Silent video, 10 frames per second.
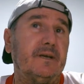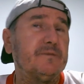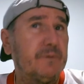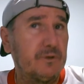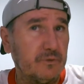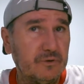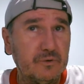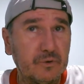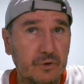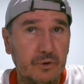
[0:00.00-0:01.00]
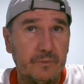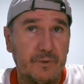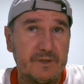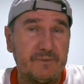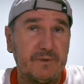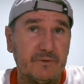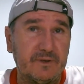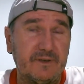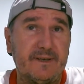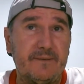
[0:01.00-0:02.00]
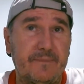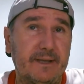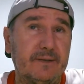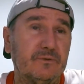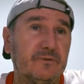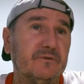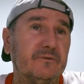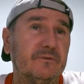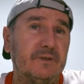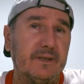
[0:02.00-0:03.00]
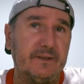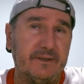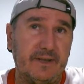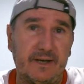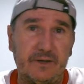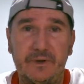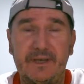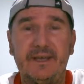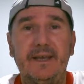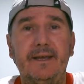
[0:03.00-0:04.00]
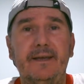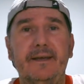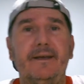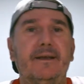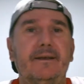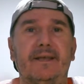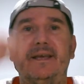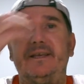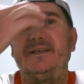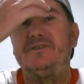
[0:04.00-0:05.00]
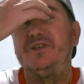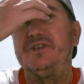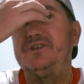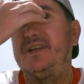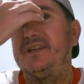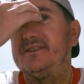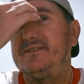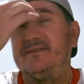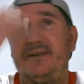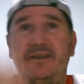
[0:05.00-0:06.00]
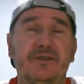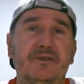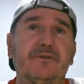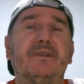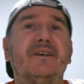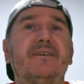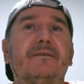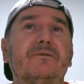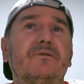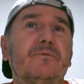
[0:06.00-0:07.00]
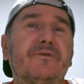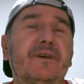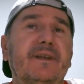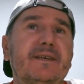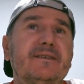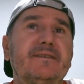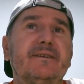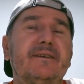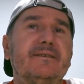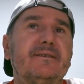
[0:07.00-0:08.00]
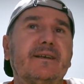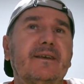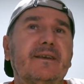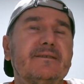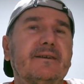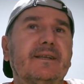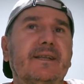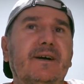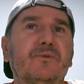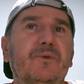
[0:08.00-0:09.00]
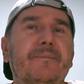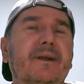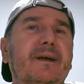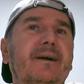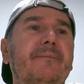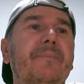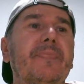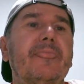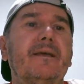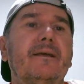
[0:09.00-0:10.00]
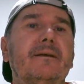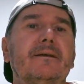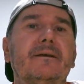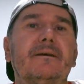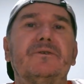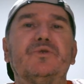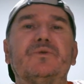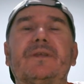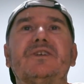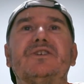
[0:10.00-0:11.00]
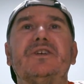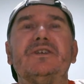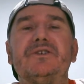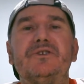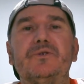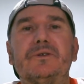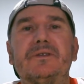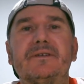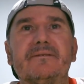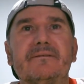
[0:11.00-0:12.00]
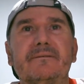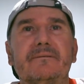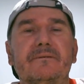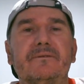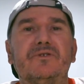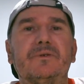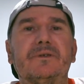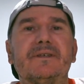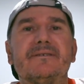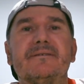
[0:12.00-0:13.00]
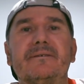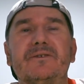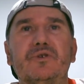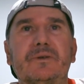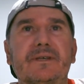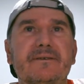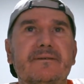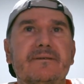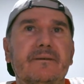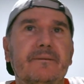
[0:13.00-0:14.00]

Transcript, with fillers: as pessoas do grupo, as pessoas que fazem parte do nosso, da, da ARUC, né? e dirigentes. A gente não está, como eu falei, esse, esse, esse canal não é para juntar gente de outras, de outras, de outras,